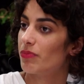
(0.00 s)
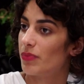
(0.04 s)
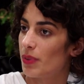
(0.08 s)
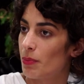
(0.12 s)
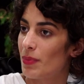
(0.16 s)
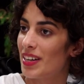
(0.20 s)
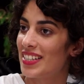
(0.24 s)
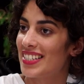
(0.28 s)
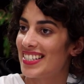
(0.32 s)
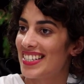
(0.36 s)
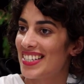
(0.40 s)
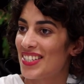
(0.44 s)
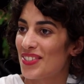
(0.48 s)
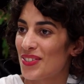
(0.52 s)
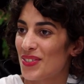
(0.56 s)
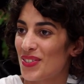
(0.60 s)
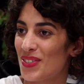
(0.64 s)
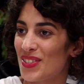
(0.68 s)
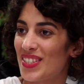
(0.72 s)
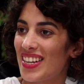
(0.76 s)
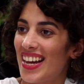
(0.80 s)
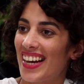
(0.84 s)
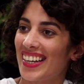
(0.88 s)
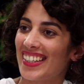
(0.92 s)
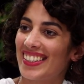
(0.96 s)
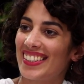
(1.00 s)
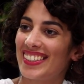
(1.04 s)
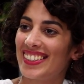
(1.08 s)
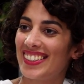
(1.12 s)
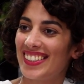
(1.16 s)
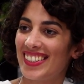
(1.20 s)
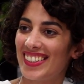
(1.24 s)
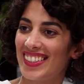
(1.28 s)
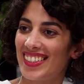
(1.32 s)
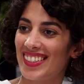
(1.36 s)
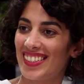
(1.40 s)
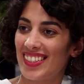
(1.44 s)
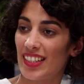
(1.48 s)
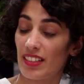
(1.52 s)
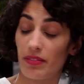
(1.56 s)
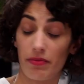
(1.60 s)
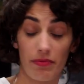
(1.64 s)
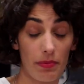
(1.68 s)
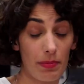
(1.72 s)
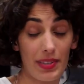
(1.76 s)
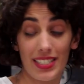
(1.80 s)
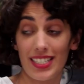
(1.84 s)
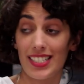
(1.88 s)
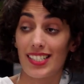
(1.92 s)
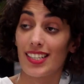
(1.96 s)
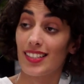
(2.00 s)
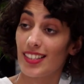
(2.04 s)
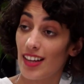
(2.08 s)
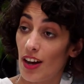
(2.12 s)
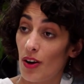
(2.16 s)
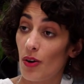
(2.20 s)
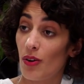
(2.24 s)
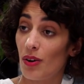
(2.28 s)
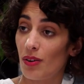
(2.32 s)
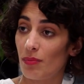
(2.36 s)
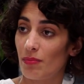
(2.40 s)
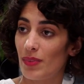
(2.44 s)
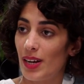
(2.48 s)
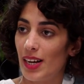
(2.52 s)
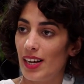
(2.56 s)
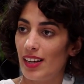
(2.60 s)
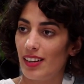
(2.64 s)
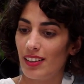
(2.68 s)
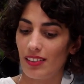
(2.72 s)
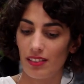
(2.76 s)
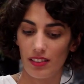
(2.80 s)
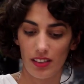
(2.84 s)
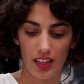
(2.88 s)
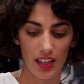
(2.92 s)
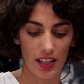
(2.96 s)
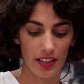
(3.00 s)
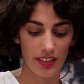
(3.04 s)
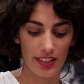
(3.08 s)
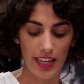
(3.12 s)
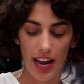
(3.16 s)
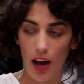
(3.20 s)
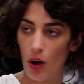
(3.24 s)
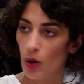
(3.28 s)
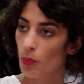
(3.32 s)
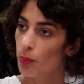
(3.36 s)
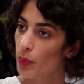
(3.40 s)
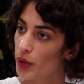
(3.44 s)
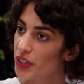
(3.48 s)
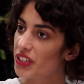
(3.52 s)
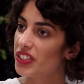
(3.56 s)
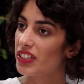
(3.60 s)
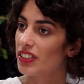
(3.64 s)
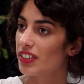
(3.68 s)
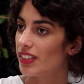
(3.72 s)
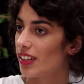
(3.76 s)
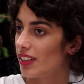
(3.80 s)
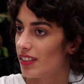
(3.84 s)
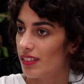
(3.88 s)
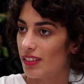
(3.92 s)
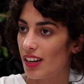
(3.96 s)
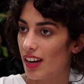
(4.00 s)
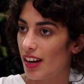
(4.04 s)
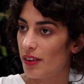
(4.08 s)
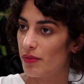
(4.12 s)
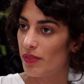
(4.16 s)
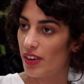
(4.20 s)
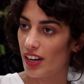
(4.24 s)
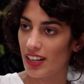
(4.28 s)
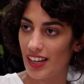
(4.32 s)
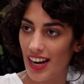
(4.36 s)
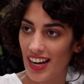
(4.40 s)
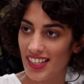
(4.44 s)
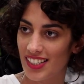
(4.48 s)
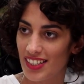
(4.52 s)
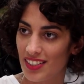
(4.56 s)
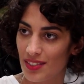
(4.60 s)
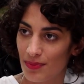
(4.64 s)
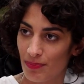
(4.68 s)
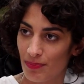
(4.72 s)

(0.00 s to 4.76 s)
Wenn man sich sozusagen, dass man sich das auch mal trauen möchte, dann einfach nach Voll.